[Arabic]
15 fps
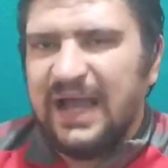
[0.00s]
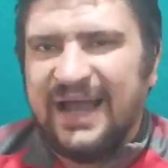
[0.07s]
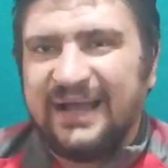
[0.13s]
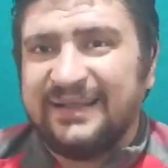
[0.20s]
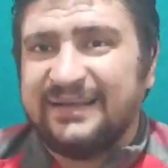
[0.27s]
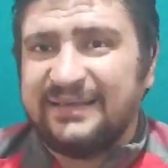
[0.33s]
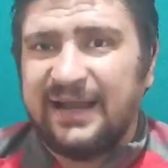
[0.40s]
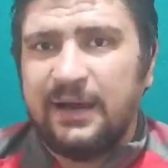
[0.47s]

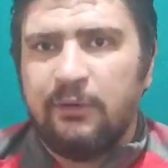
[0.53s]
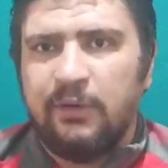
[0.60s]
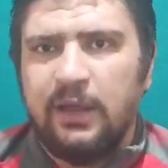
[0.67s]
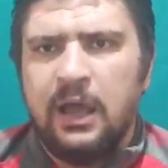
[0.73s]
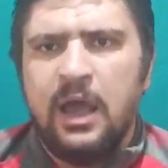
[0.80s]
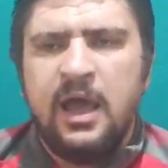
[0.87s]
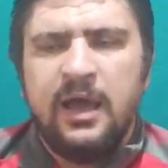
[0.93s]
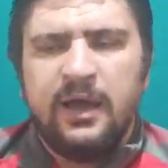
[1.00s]
حاجات كتيره
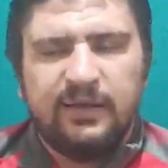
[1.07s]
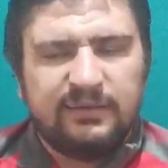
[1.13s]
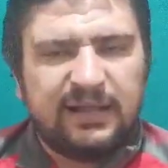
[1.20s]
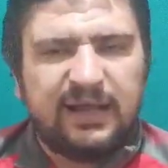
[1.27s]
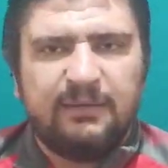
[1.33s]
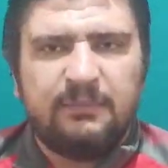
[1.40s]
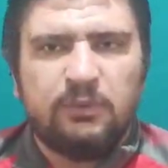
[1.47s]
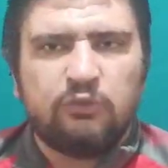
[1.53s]
قوي
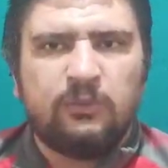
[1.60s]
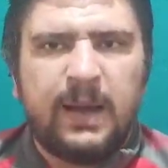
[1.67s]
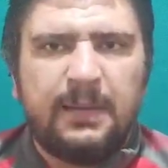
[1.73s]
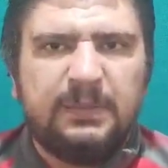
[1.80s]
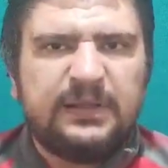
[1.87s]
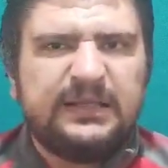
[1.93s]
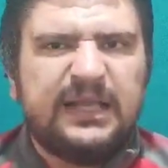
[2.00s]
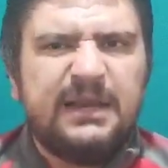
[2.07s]
دخل موضوع
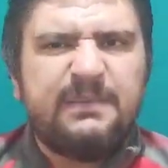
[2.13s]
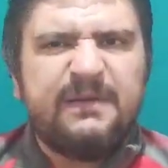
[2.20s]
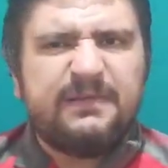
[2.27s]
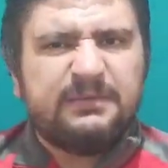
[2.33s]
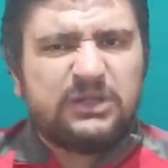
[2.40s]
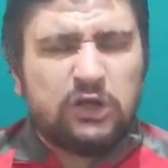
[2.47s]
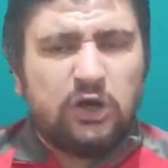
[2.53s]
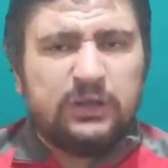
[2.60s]
محمد النني
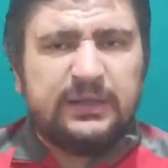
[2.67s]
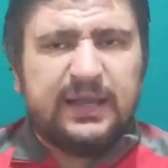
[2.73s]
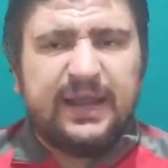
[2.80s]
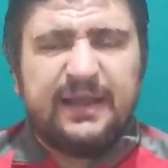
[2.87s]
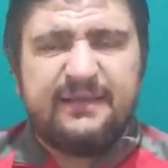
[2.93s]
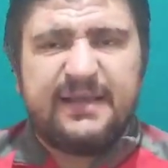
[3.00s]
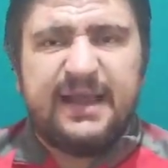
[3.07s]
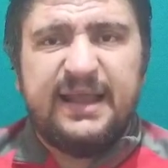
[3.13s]
بس مش هنقعد
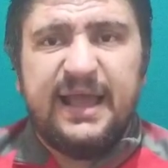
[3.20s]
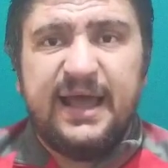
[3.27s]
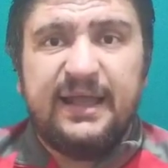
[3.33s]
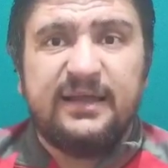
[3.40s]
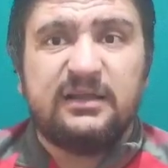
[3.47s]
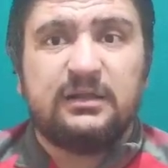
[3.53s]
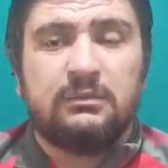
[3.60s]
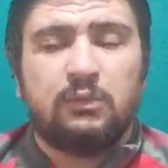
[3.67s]
نركز عليها
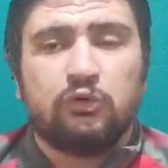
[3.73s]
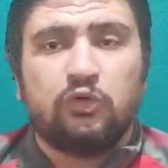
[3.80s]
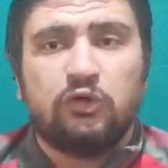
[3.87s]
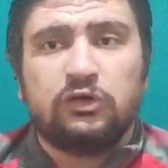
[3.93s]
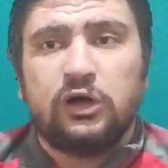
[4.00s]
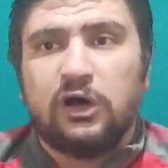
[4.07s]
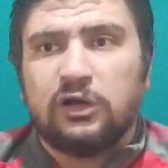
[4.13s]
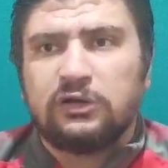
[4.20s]
لان
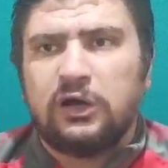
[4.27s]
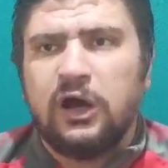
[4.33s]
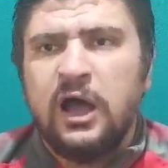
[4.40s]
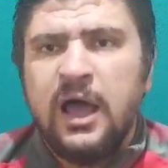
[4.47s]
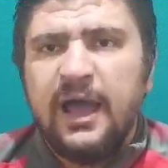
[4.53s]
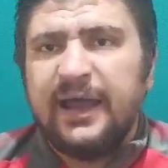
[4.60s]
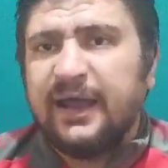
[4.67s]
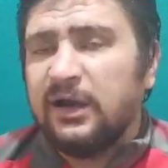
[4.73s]
الموضوع النهارده
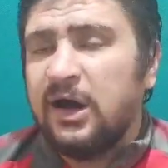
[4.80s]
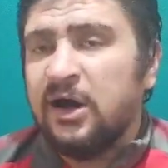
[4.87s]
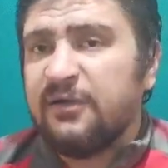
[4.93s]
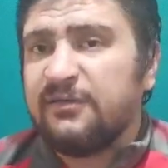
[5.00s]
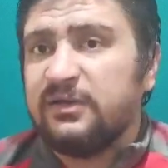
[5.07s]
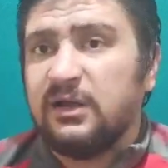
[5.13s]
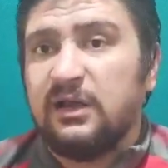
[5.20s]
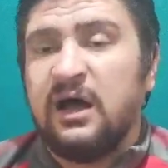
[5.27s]
كان
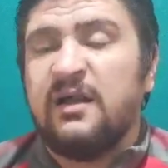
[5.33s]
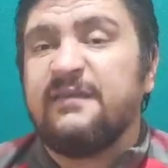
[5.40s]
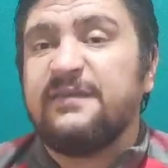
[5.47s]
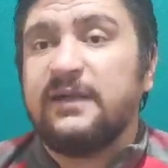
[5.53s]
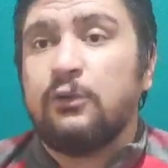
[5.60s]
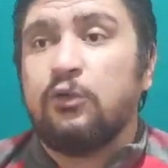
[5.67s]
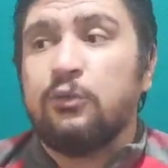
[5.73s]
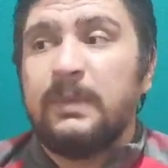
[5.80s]
ارسنال
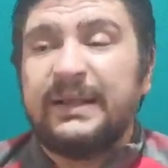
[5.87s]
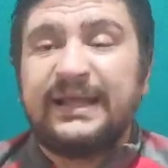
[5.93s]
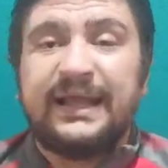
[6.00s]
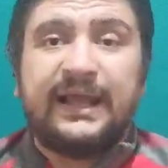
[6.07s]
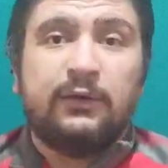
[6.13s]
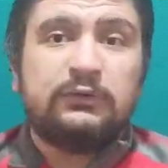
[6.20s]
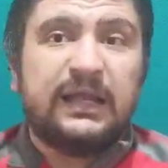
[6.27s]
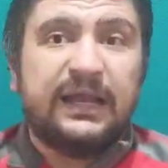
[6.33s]
ارسنال ومدى
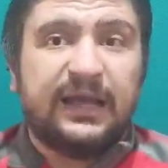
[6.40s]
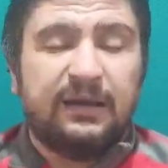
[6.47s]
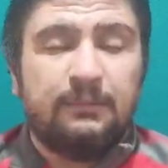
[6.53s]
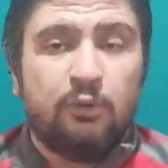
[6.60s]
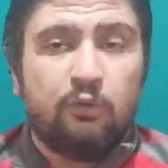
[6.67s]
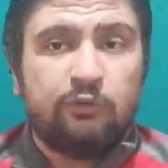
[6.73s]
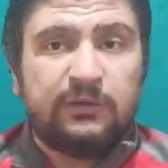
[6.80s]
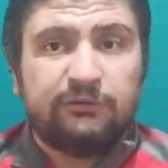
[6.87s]
الجوده اللي
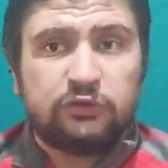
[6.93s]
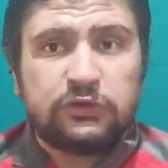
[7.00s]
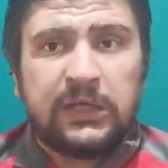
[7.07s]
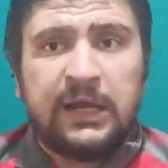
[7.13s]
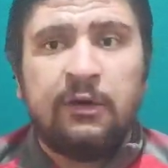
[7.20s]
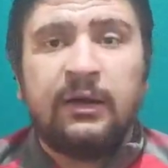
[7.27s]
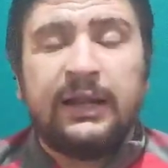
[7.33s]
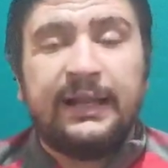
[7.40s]
كانت موجوده في الشوط
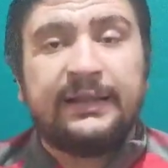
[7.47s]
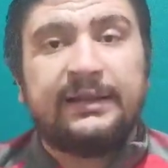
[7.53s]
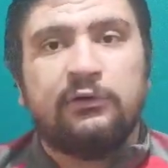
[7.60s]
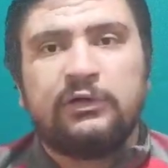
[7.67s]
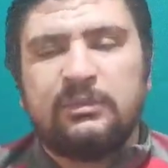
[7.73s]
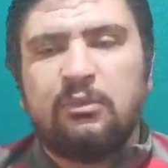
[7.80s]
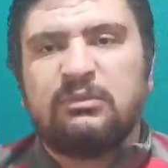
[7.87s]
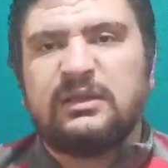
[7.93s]
الاول كانت
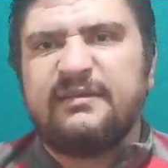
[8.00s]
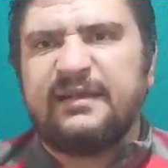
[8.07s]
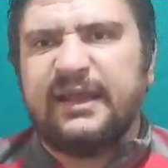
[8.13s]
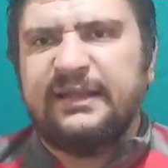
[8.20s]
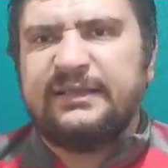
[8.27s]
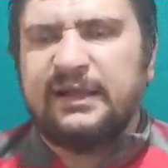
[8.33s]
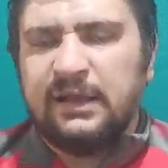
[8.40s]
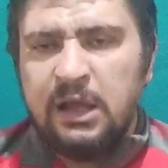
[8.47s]
جوده ممتازه
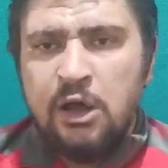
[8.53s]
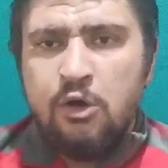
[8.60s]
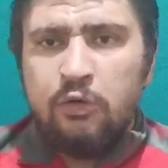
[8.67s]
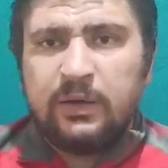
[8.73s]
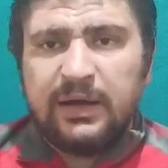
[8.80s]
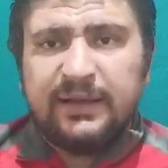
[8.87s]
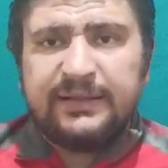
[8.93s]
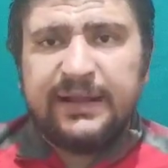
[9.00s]
جدا
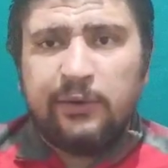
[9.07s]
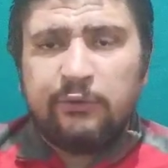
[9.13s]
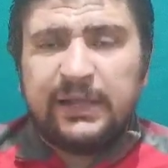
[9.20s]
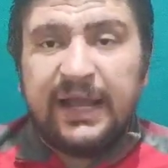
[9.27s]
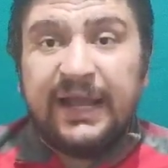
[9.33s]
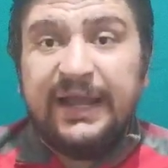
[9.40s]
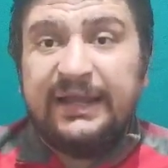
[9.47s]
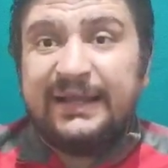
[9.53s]
وكانت
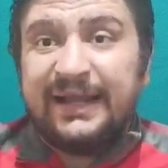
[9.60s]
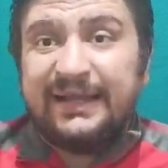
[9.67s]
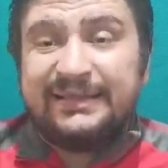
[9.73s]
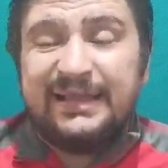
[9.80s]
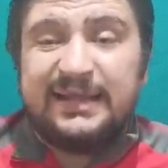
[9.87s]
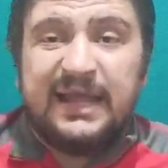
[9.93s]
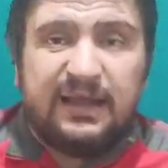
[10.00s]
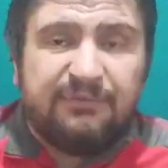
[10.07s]
جوده جيده
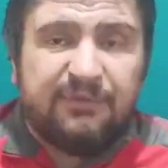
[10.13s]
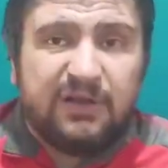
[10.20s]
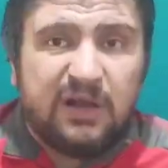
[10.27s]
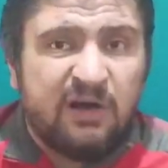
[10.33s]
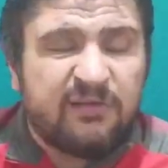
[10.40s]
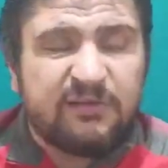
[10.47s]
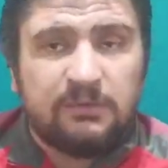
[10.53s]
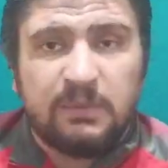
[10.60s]
جدا يكفي ان
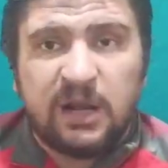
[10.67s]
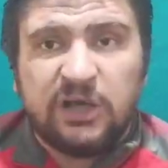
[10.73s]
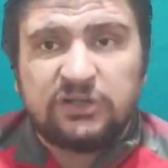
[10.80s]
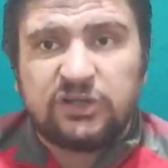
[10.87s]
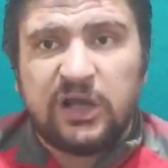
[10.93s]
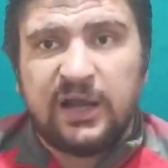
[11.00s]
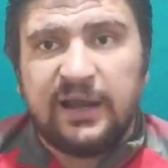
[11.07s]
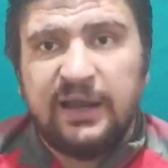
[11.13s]
ارسنال ما
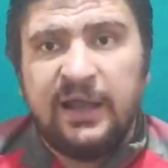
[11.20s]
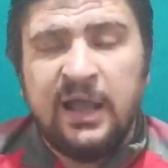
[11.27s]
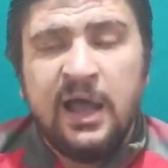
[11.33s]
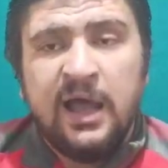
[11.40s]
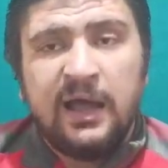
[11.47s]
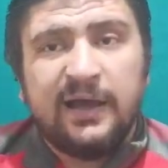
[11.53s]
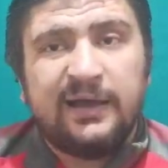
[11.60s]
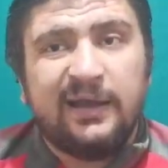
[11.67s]
راحش عليه
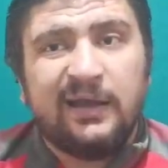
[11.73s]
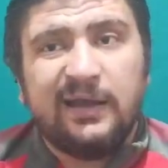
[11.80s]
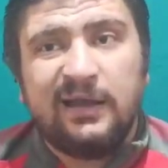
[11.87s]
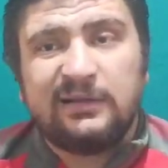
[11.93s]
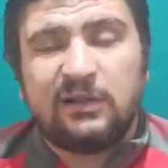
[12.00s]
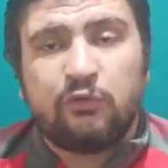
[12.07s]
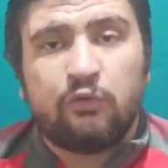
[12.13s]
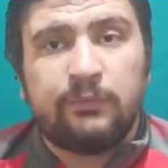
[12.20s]

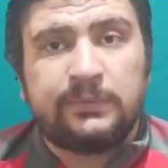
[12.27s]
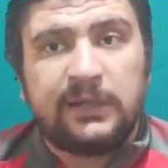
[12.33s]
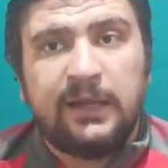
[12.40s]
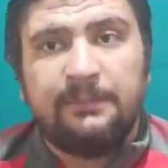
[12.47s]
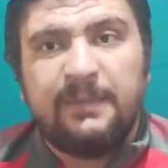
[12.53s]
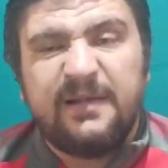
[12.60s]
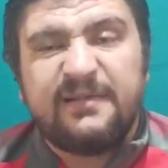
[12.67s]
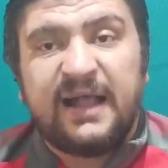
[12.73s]
غير
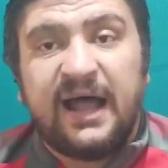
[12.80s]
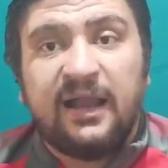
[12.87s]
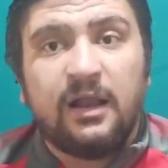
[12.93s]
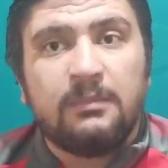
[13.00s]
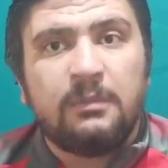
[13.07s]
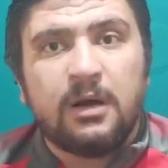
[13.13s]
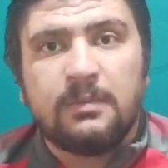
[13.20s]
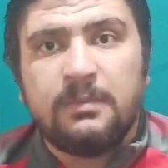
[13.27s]
تصويرتين بس
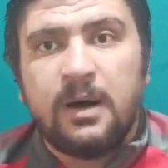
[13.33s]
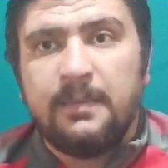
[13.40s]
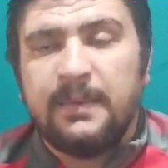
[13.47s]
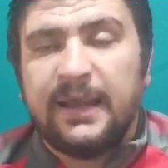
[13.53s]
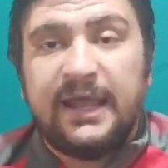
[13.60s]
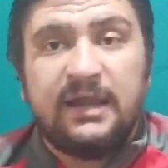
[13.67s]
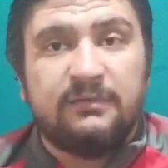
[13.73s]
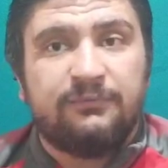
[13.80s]
على
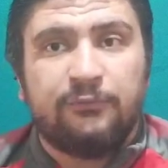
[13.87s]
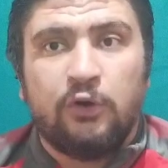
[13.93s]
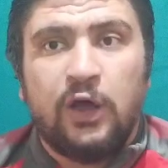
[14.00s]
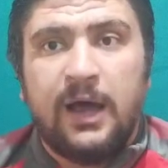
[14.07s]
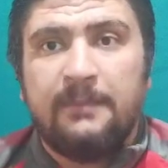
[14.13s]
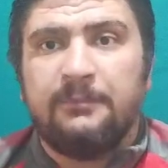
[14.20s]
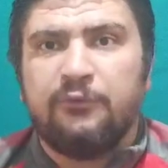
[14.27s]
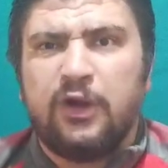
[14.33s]
المرمى من جانب
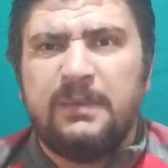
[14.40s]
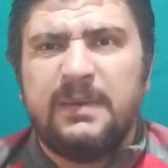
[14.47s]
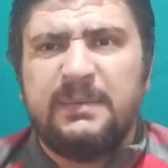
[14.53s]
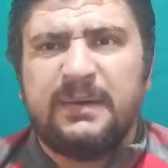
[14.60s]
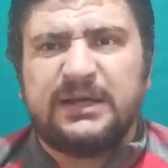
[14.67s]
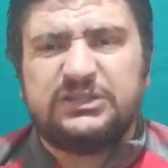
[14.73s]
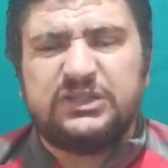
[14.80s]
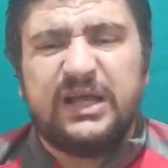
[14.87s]
فولهام فولهام
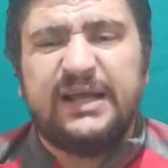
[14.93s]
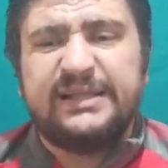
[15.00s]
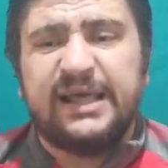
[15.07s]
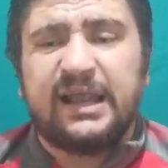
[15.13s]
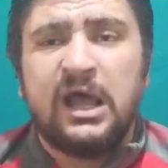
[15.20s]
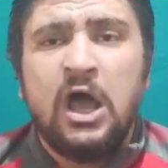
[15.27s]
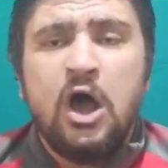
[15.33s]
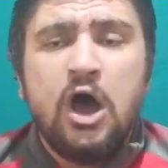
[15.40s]
اللي ما كانش
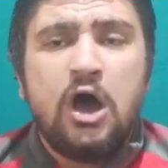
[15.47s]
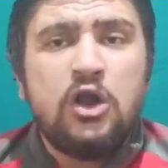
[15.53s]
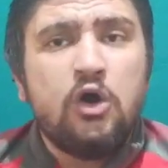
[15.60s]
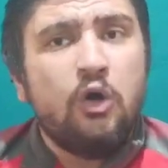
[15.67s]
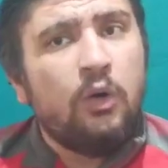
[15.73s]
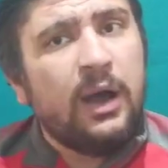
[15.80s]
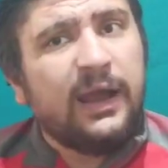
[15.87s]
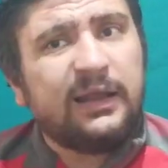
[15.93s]
قادر ان
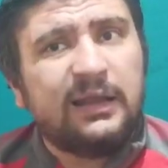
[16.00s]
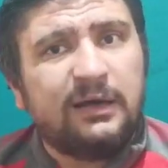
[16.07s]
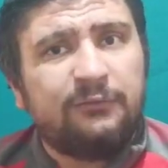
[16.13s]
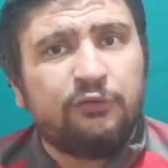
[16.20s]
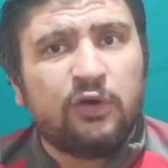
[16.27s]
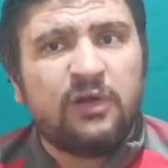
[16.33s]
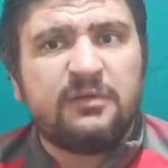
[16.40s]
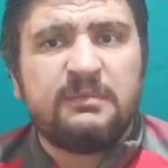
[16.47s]
هو يخلق
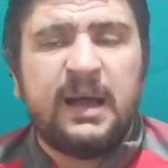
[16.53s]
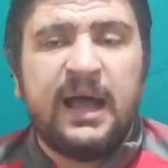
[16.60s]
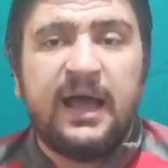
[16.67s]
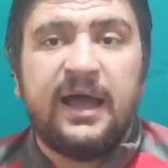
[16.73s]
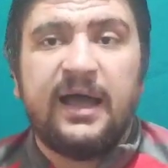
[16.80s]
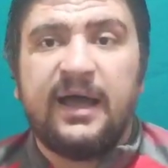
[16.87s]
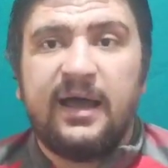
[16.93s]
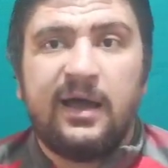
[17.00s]
فرص
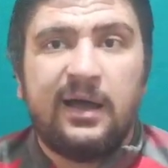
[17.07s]
مع